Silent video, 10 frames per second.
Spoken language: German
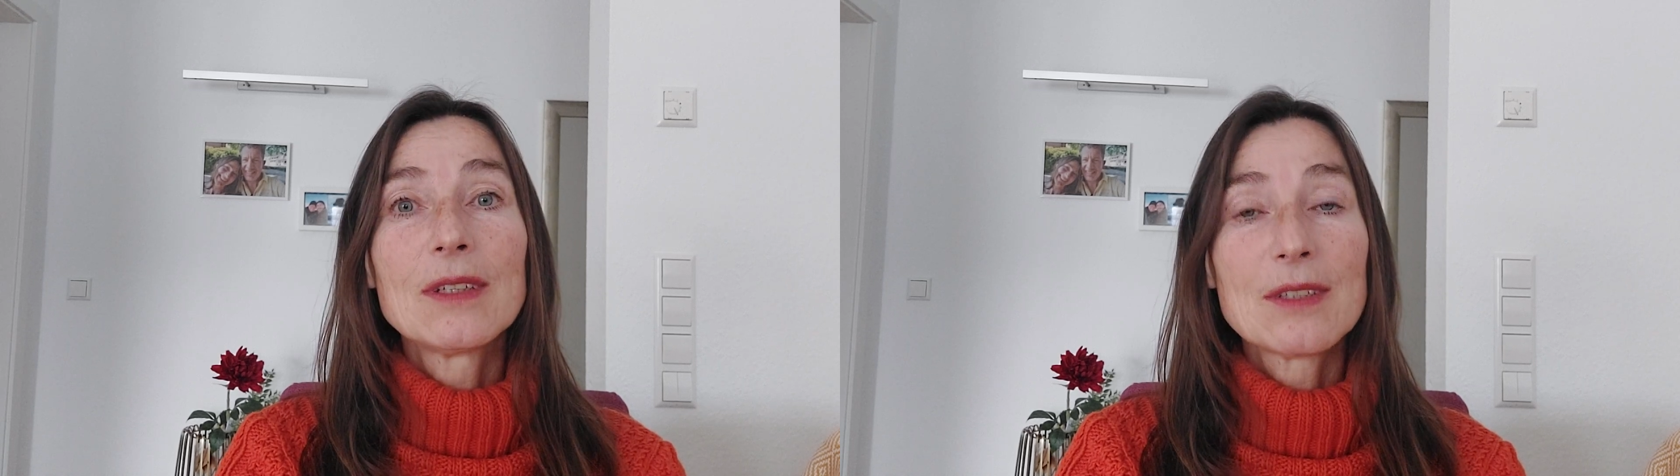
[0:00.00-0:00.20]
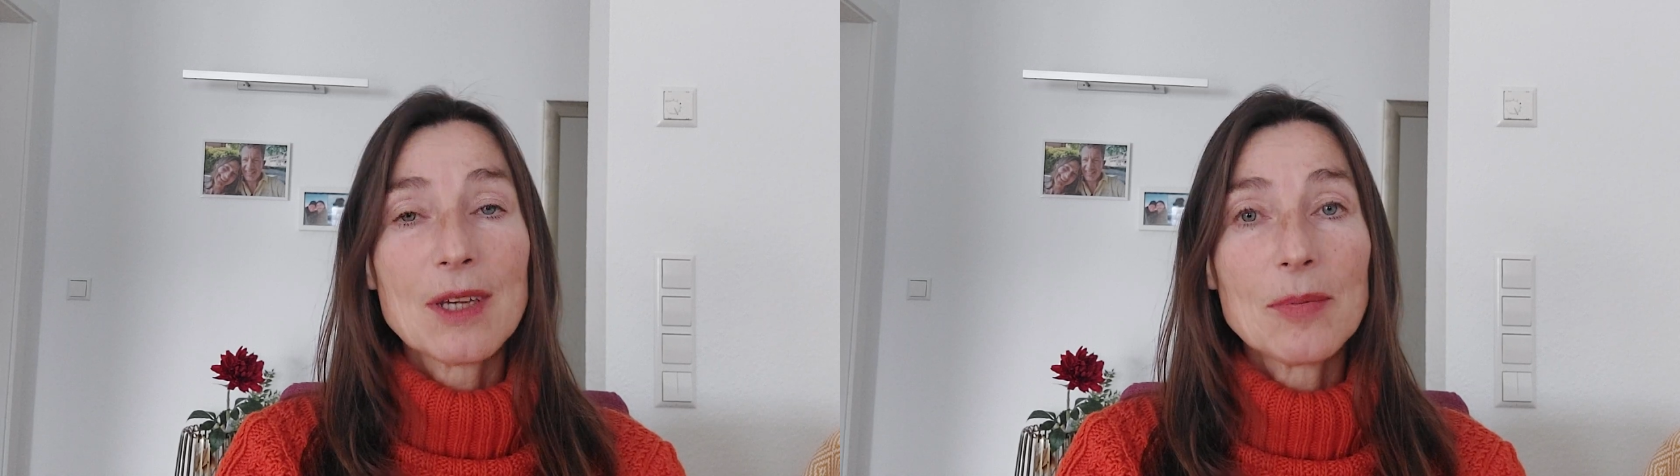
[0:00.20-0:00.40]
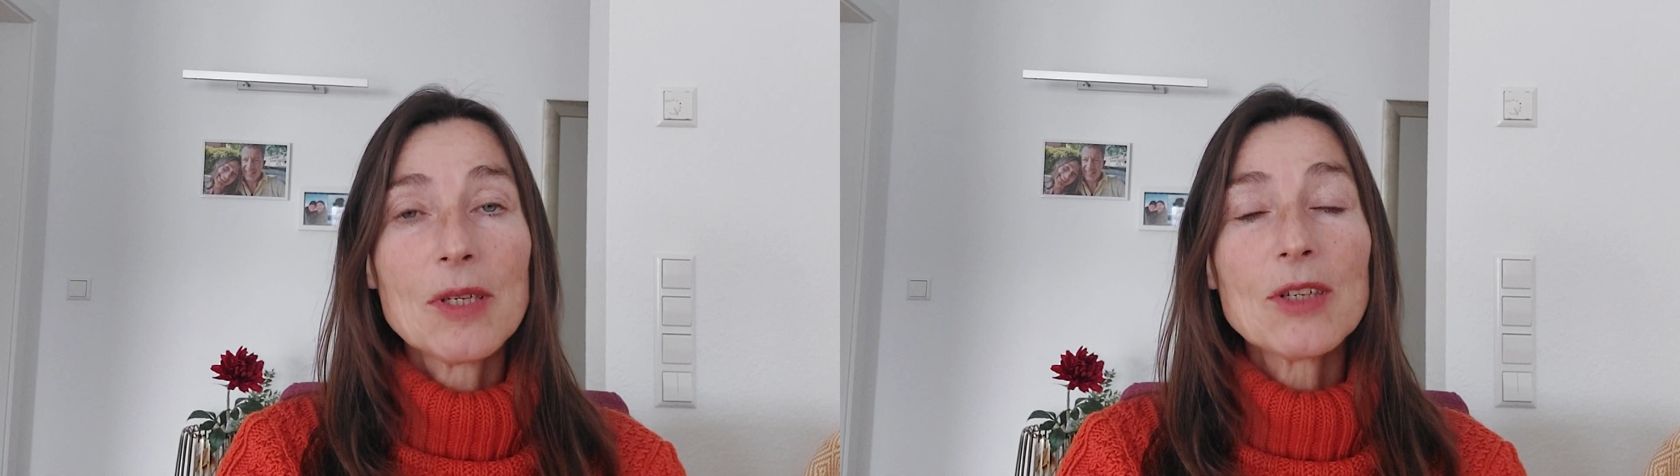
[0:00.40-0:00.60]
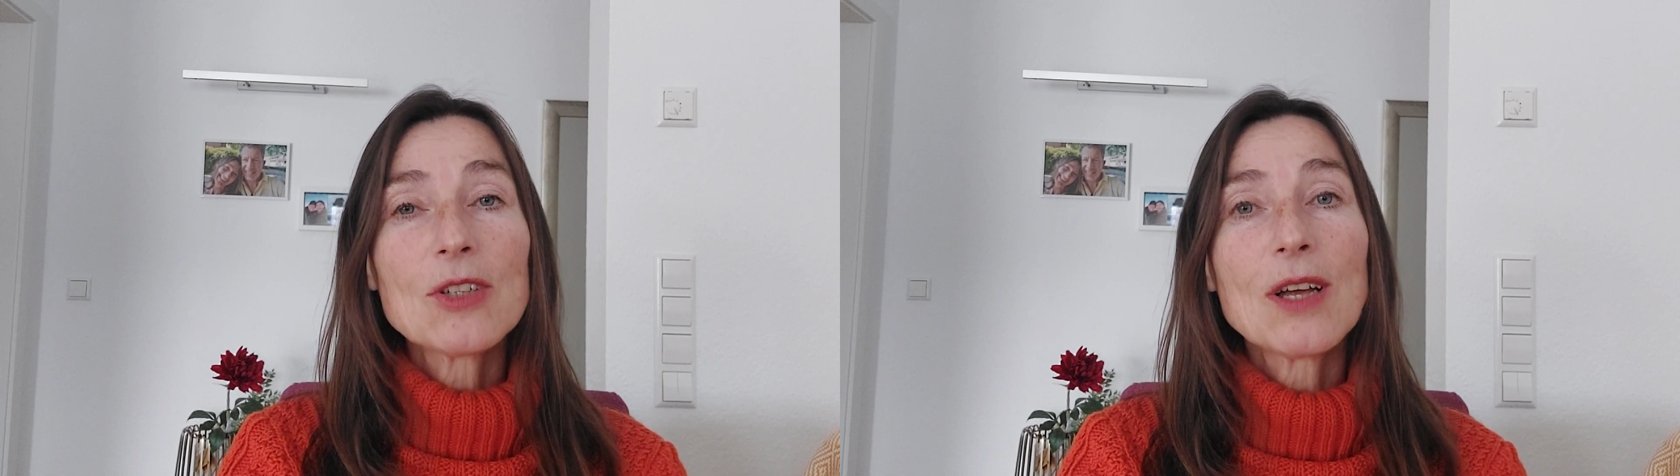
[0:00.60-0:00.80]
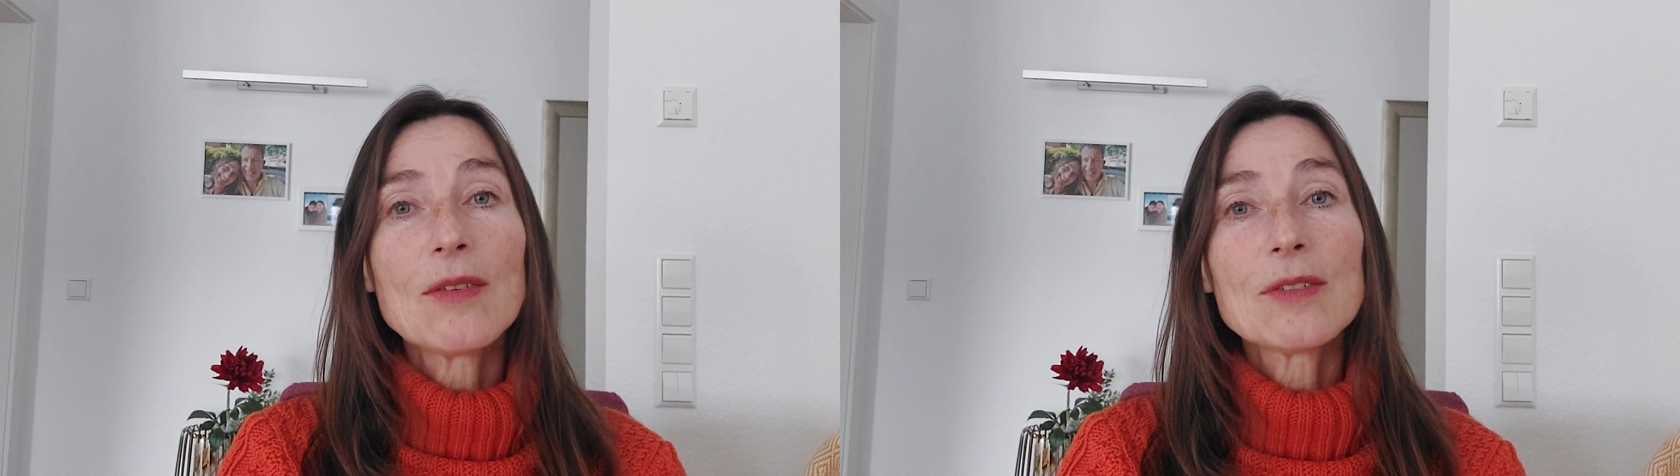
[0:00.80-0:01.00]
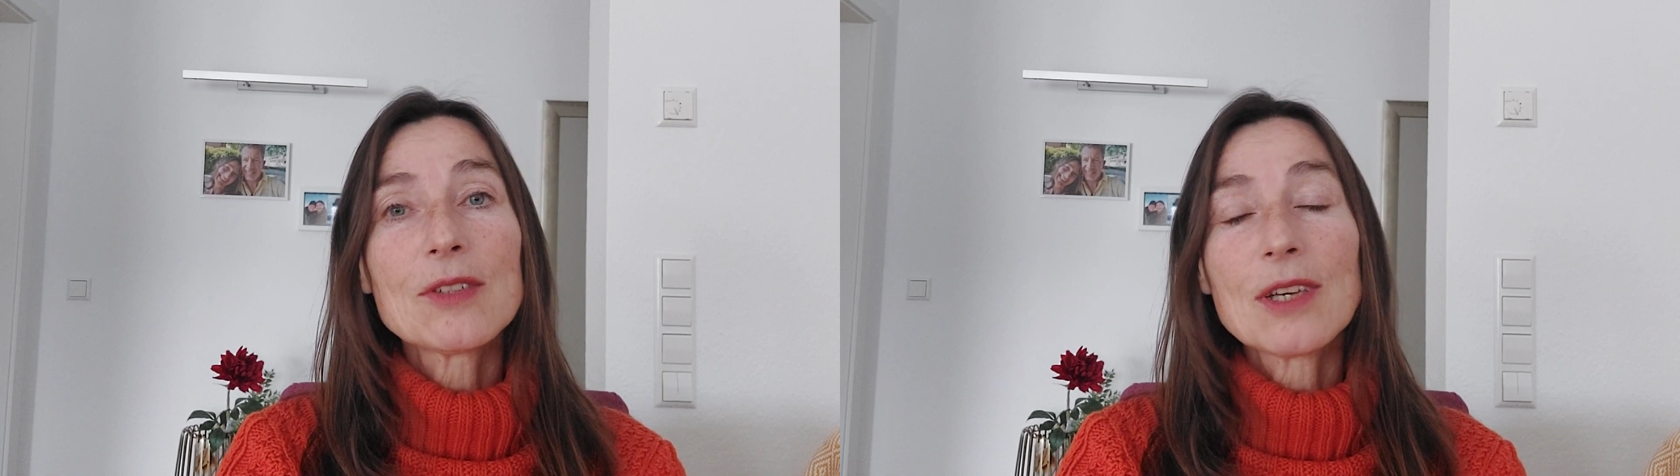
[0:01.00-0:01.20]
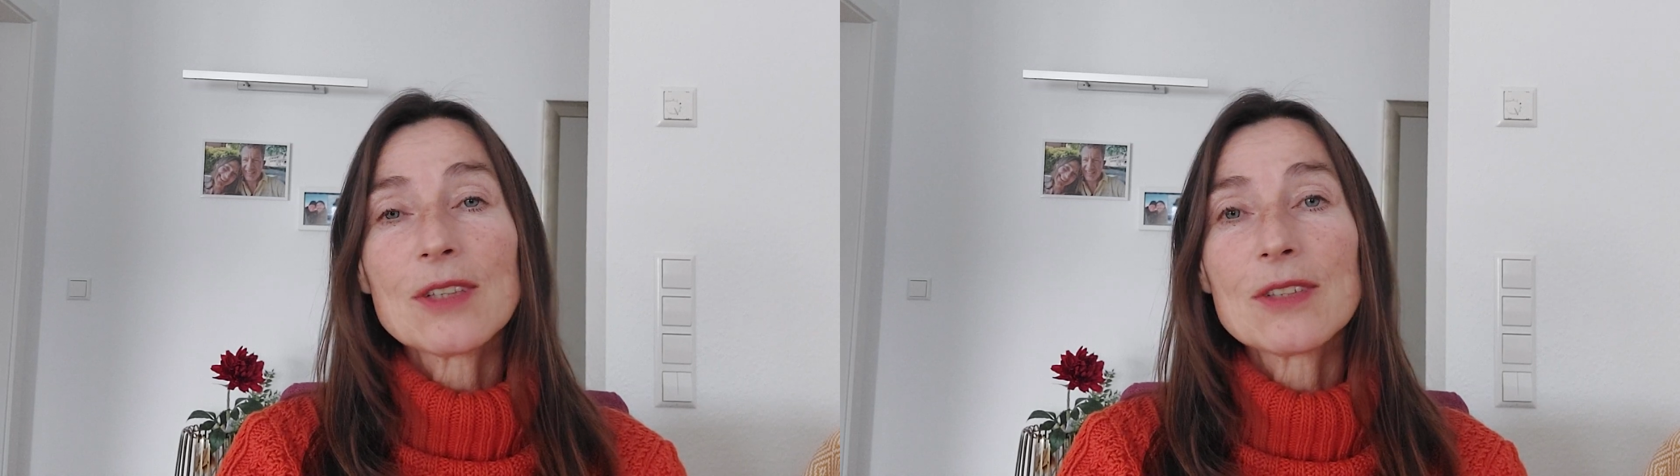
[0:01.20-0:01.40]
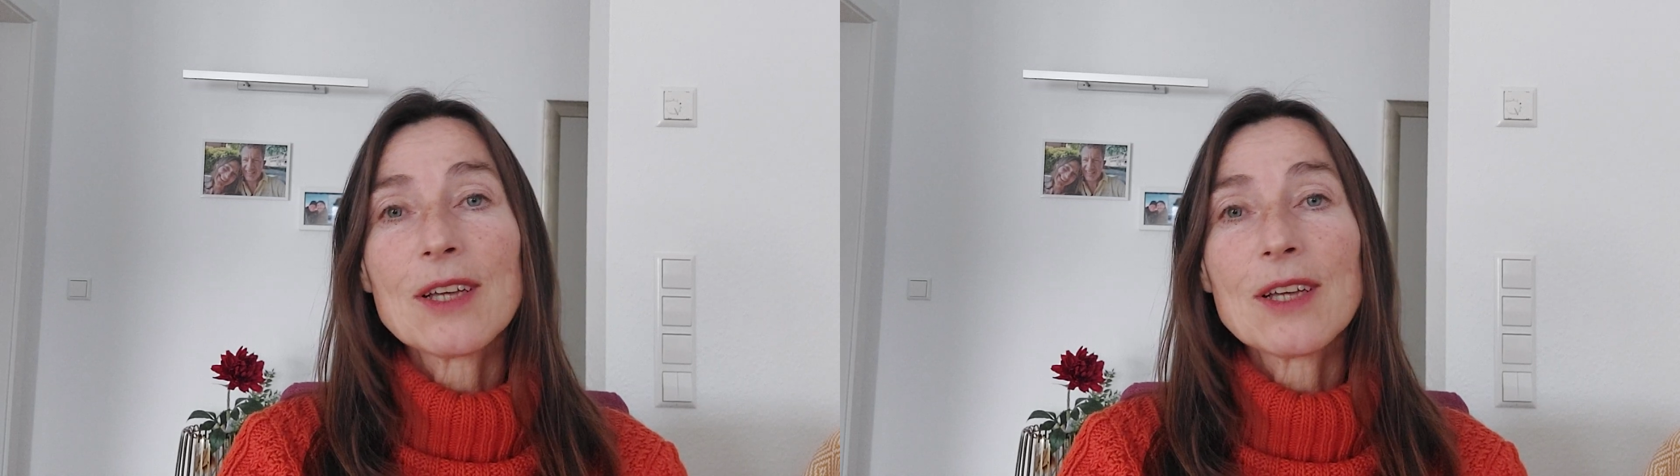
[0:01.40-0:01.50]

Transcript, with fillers: Das habe ich geschafft. Das hast,